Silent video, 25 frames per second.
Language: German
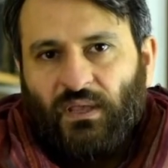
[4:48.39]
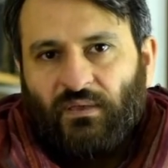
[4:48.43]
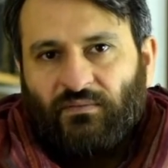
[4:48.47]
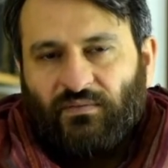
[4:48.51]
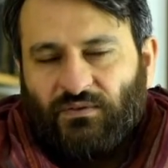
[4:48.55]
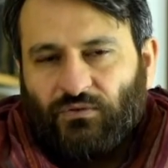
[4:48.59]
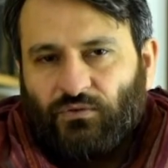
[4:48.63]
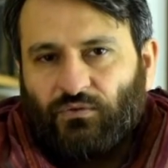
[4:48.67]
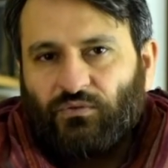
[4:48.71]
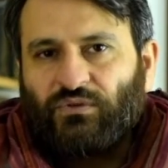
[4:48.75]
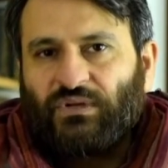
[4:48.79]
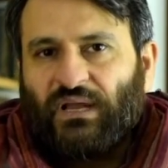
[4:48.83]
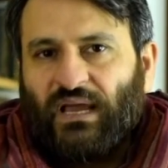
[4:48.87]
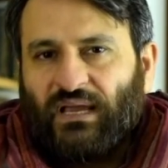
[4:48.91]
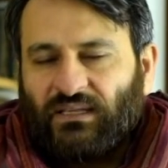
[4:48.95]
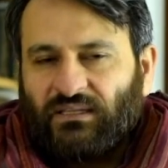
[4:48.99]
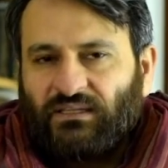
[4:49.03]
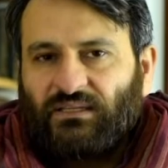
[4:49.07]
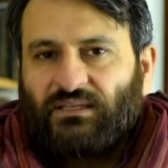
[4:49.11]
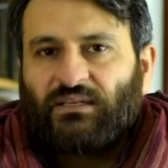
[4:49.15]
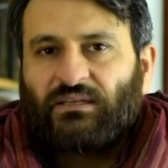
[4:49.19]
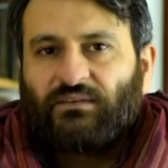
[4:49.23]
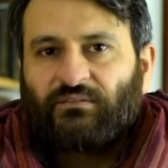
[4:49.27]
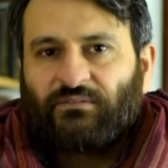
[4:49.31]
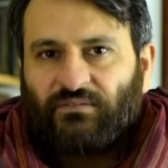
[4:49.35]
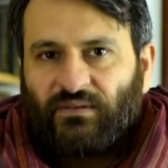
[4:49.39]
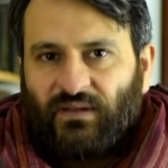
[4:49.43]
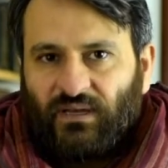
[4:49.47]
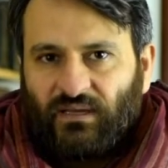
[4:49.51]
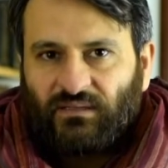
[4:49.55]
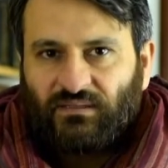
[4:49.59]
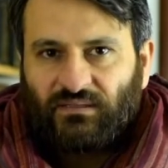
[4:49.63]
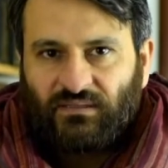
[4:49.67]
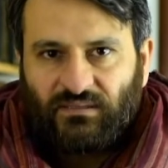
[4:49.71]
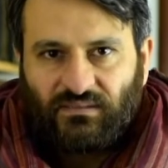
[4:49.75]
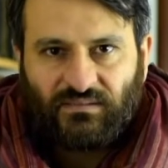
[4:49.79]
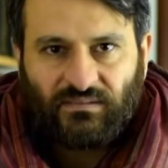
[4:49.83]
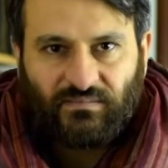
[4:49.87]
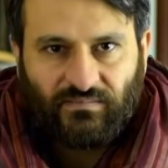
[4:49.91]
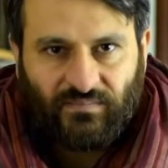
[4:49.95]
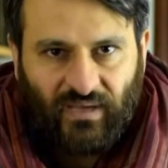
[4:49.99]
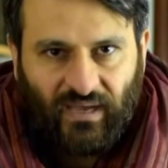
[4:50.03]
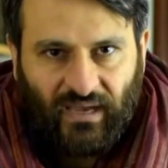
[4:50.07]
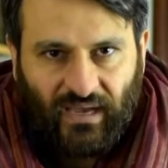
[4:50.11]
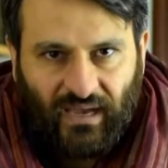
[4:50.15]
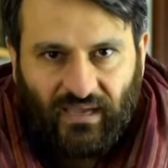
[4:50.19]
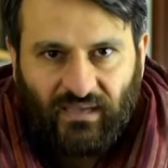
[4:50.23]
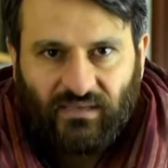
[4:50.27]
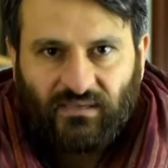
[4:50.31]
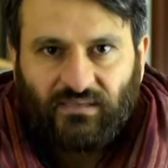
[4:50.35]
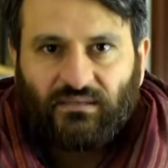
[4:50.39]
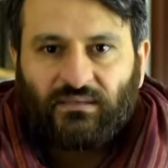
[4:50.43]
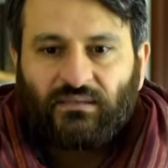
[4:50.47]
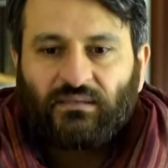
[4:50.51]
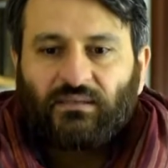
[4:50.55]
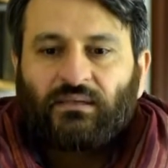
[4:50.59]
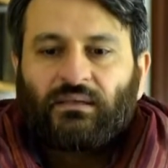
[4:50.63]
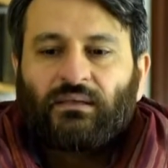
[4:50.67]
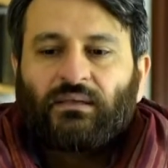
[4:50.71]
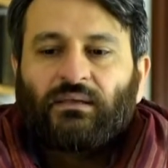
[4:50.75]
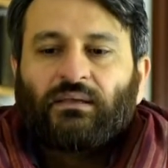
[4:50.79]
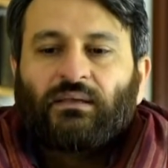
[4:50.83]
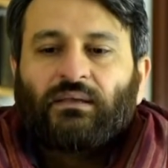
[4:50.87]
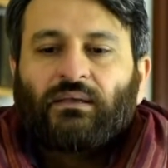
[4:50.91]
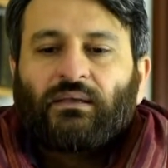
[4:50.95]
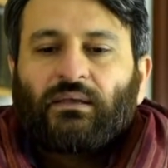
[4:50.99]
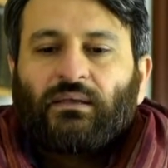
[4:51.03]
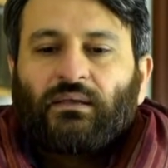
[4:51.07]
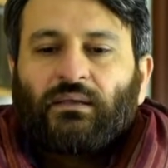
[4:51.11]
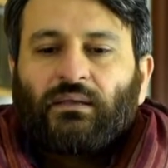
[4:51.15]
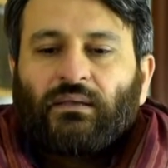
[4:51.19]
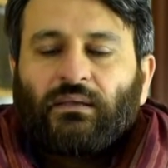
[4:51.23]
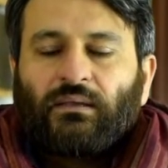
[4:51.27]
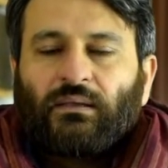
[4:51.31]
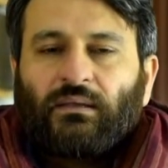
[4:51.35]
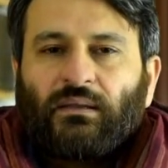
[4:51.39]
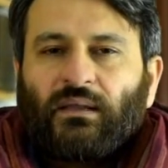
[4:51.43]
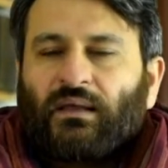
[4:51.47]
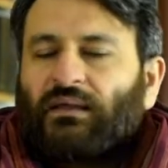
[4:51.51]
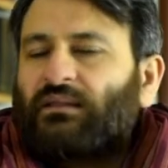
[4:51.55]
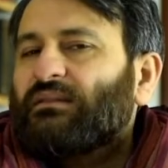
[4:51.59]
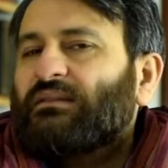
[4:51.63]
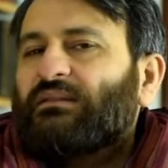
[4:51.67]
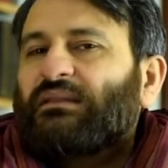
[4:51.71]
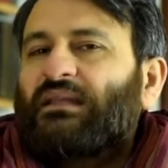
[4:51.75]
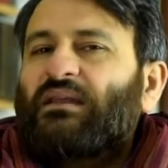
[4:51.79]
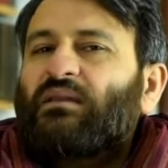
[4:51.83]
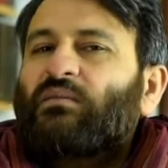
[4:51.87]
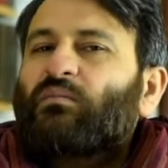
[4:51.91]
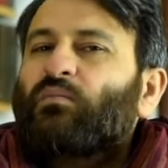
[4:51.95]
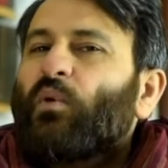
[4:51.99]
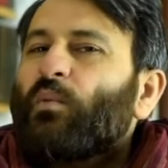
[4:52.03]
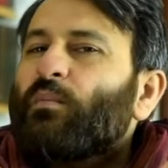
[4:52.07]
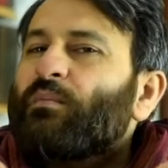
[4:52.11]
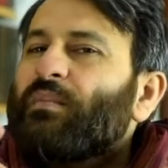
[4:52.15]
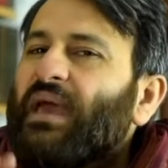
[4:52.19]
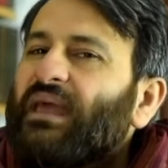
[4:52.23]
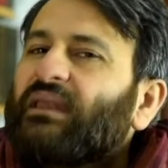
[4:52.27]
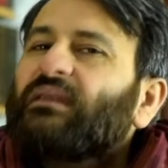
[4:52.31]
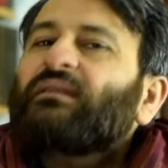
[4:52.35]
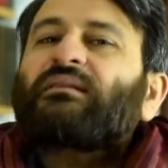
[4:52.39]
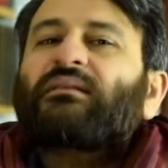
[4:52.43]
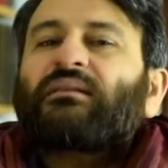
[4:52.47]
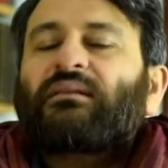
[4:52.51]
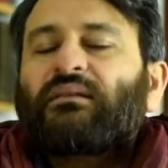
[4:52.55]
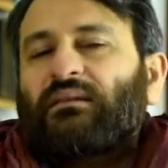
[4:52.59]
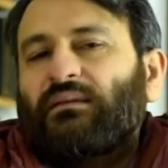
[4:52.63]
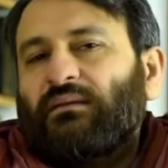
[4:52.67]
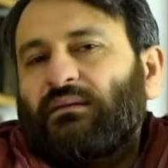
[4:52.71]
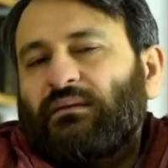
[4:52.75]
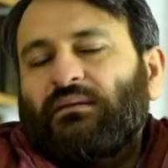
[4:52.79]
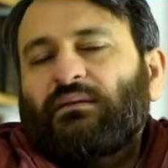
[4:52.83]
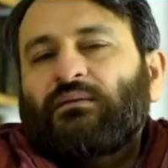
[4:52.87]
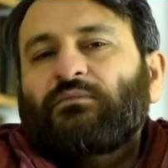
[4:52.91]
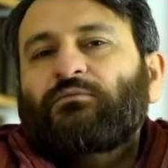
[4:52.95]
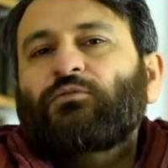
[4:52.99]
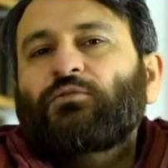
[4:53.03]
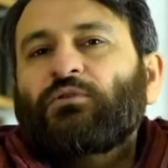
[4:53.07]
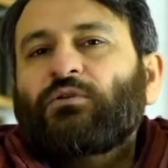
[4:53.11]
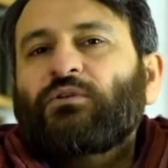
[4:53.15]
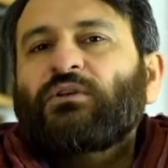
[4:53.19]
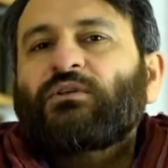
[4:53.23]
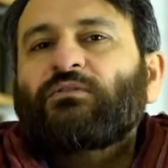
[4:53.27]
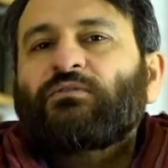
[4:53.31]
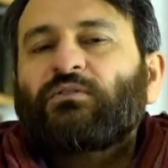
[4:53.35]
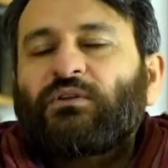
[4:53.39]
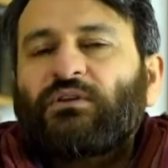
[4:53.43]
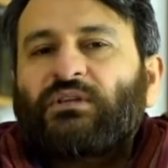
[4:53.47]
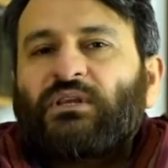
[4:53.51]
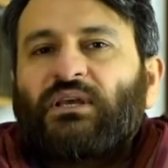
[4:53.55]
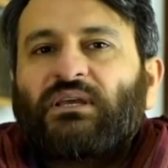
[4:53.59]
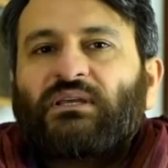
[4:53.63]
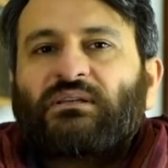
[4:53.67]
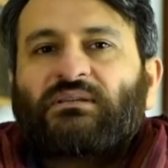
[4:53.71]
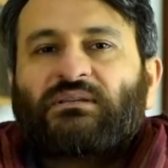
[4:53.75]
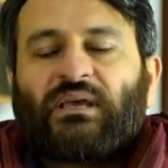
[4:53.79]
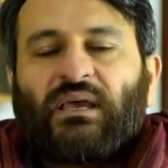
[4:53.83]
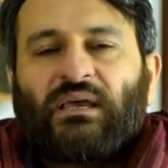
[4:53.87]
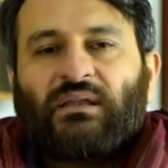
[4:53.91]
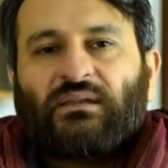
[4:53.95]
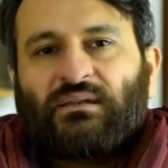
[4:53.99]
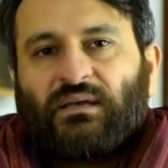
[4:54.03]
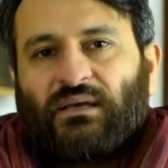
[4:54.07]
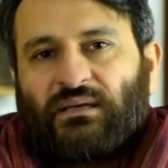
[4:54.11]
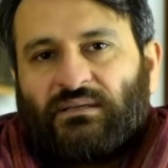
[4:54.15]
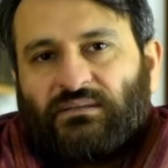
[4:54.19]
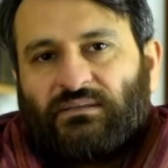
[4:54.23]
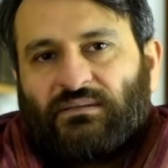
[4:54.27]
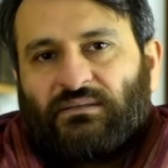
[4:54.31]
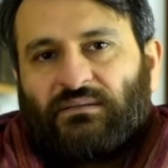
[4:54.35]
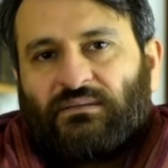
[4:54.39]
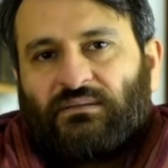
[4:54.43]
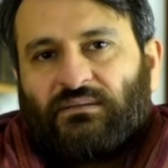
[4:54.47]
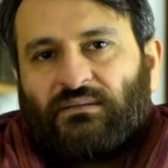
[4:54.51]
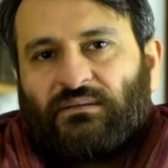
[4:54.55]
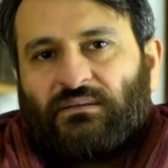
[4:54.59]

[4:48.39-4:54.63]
Wir suchen aktiv nach diesen Bereichen, nach den Momenten, wo du dich von dir getrennt hast.